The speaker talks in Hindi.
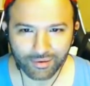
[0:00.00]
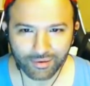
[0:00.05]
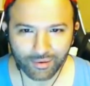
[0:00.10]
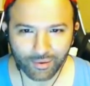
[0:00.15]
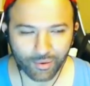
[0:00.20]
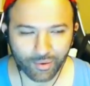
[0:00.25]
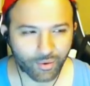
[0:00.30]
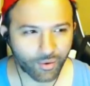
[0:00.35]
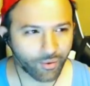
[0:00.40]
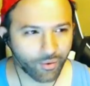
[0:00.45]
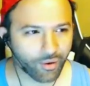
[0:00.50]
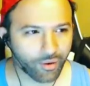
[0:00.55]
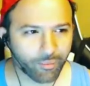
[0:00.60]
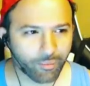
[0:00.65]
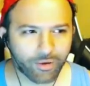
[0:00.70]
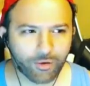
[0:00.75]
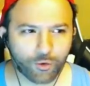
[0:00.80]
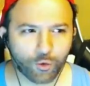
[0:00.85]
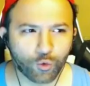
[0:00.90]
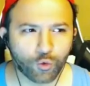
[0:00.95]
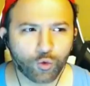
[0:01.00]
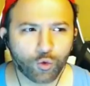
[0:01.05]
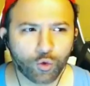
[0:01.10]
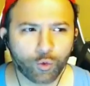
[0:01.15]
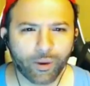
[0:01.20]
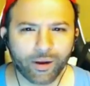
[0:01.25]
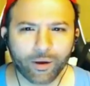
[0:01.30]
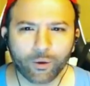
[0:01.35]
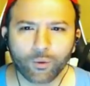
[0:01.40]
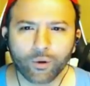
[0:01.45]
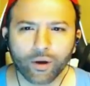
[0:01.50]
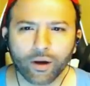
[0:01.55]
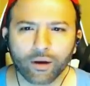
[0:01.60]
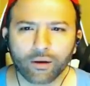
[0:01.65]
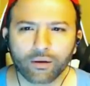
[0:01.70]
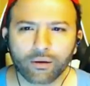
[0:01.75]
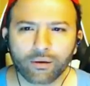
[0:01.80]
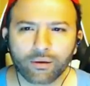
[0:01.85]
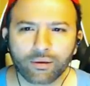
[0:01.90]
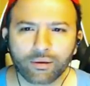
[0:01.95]
ओके ओके मैं सूट वूट पहन लूं क्या
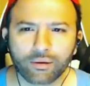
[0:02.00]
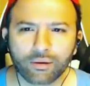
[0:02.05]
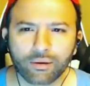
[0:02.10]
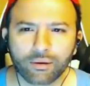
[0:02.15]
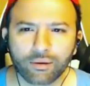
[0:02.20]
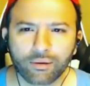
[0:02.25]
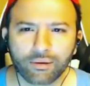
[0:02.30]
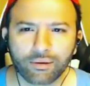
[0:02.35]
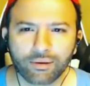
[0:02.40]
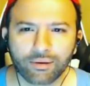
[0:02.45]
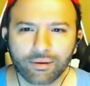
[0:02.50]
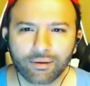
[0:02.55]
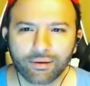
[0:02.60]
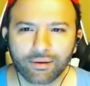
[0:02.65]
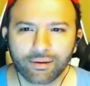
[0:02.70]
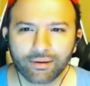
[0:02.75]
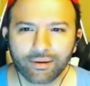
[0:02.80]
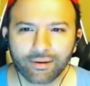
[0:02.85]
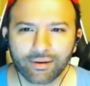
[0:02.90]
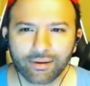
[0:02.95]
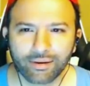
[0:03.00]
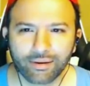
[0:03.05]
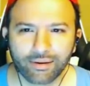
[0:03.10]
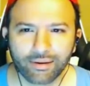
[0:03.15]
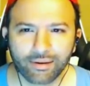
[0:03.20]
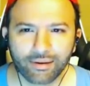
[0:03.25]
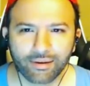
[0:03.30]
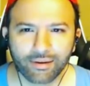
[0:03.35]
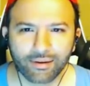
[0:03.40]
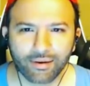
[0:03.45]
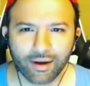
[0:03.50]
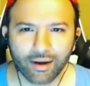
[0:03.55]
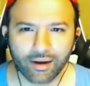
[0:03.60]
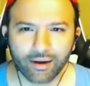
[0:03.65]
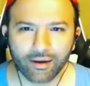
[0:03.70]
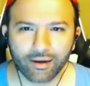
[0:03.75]
हाँ ना हाँ ना